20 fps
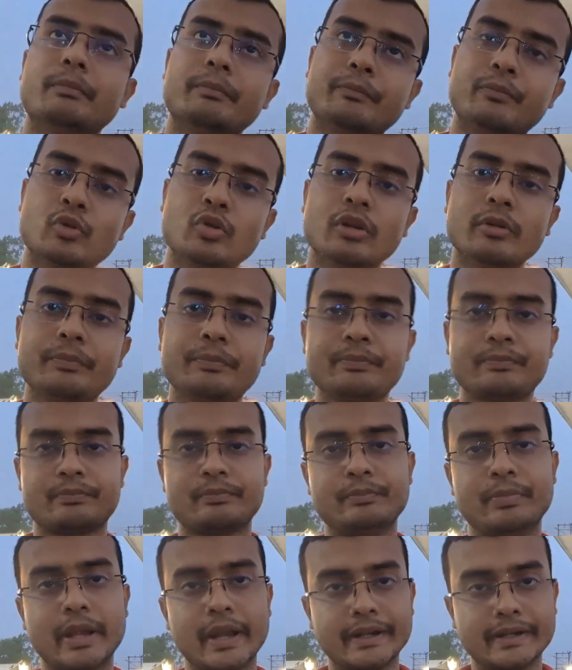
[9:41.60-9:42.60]
পুরো
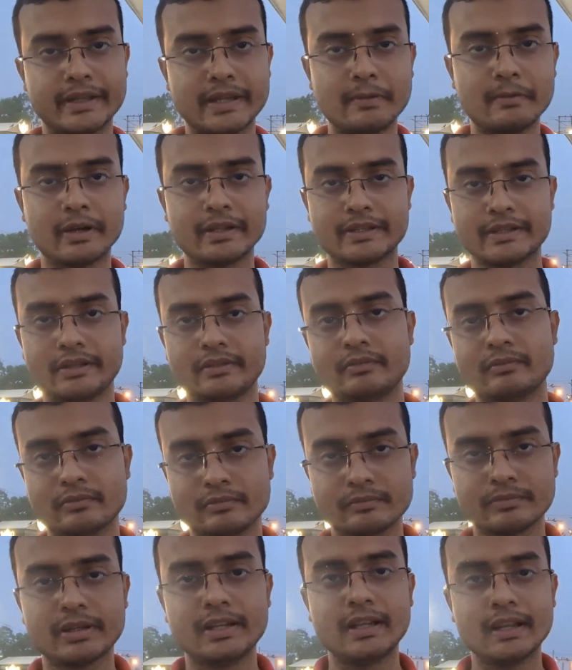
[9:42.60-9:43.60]
ভেটকি মাছের
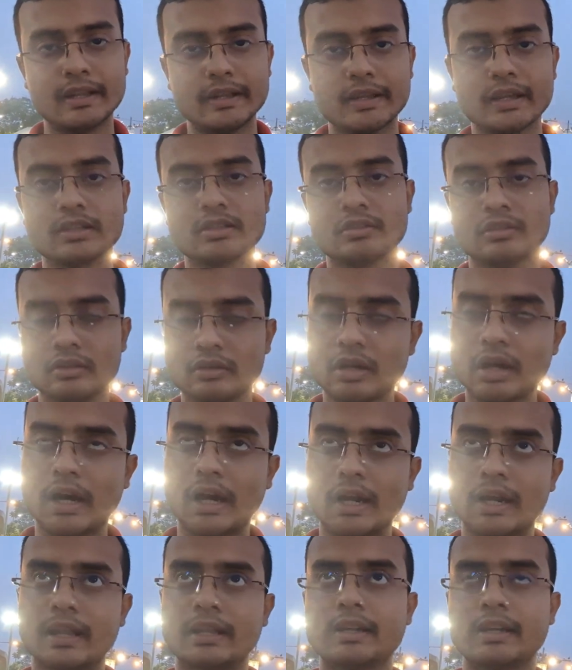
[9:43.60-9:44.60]
কিলে দেওয়া ছিল
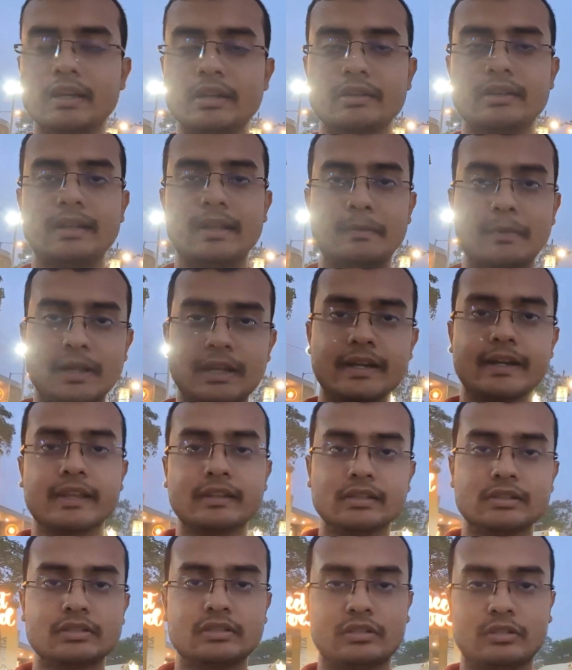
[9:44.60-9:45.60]
আলাদা লেভেলের
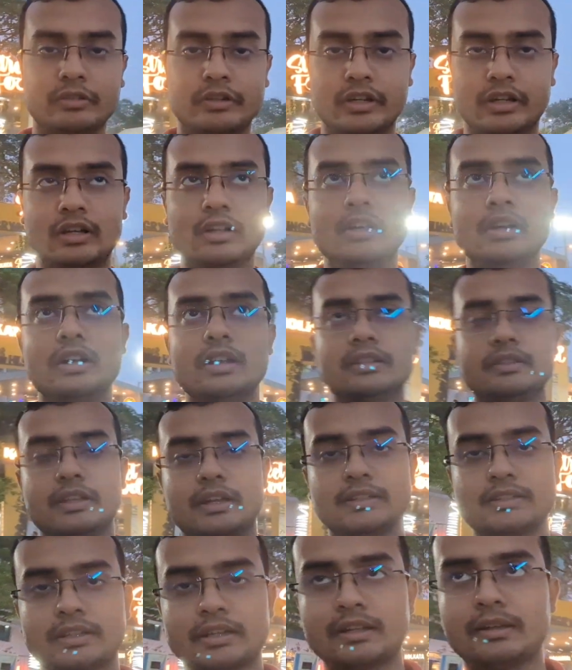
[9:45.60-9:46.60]
খেতে ছিল ওইটা
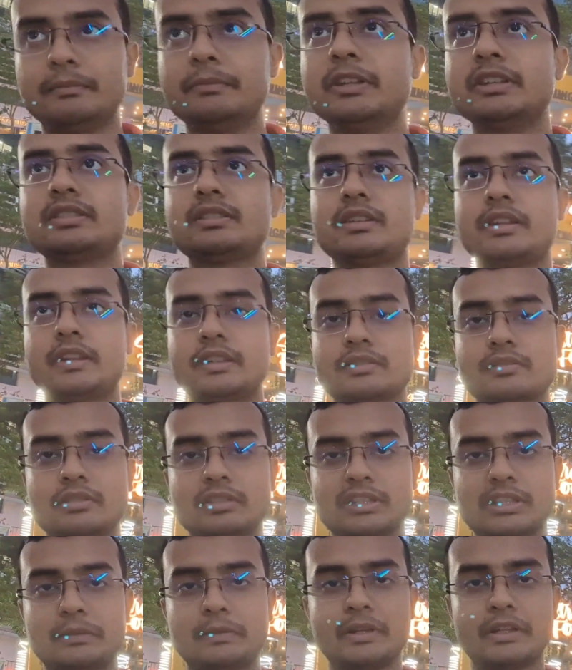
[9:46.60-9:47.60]
তাছাড়া আপনি টেস্ট
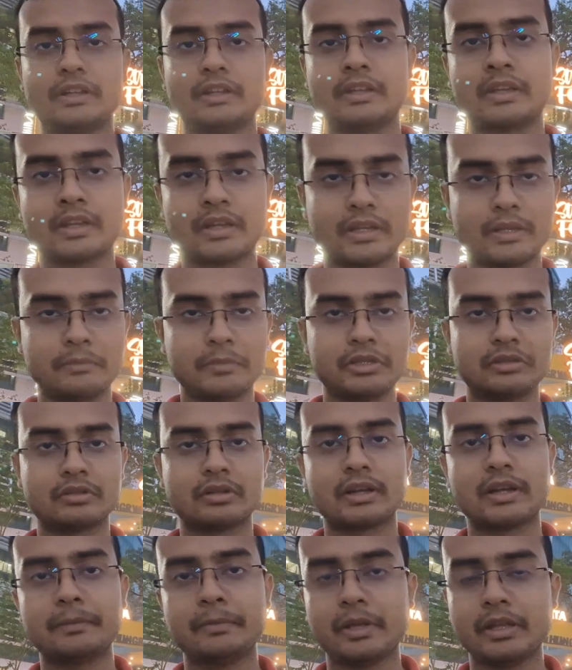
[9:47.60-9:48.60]
করতে পারেন এখানে মিত্র
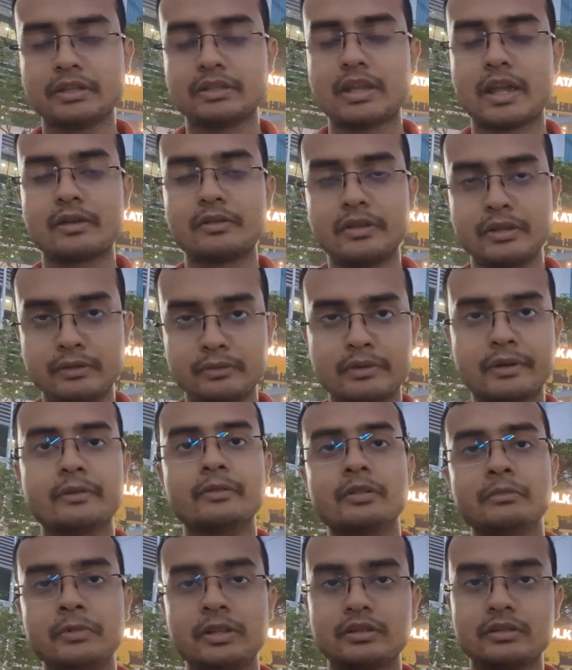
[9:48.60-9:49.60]
কাপে আছে এখন নিউ
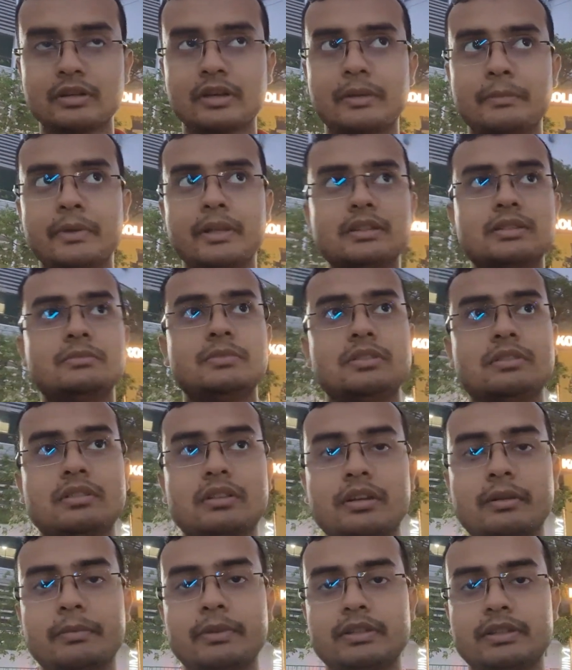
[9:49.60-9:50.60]
টাউনে মিত্র কাপে আছে মিত্র
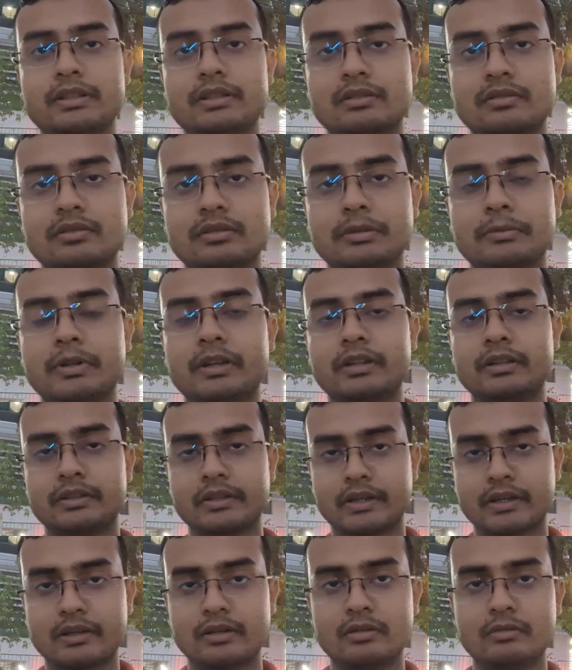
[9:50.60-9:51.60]
কাপে টেস্ট করতে পারেন
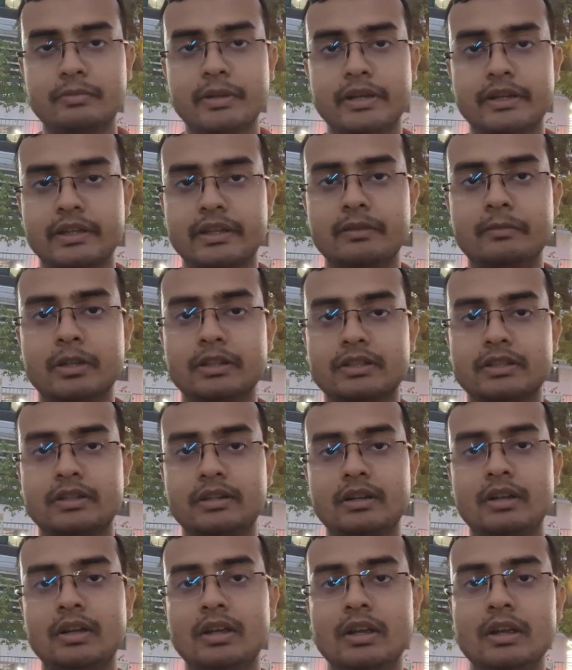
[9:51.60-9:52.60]
সেখানেও ভেটকি মাছের
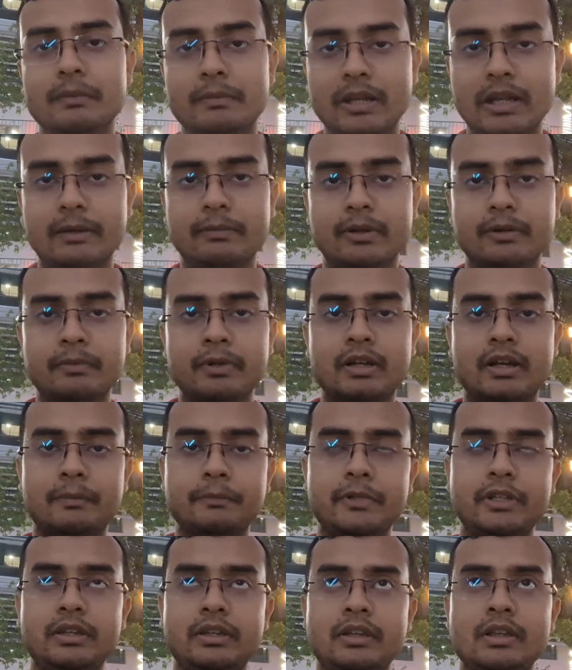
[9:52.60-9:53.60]
কিলে পাবেন
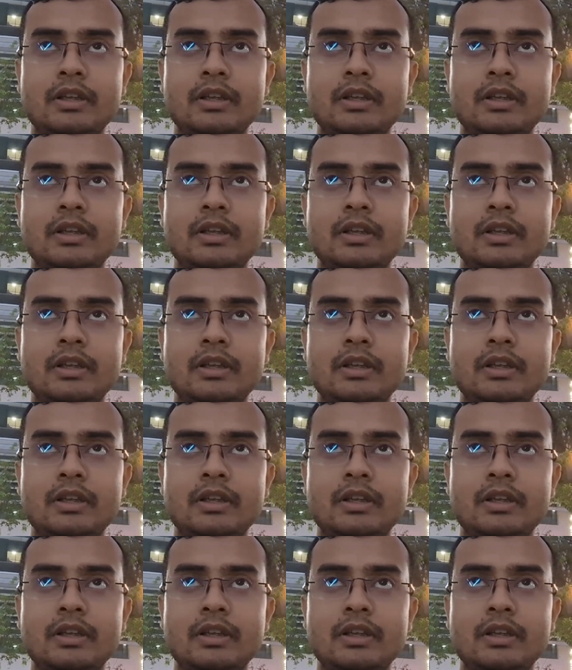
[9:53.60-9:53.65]
আমি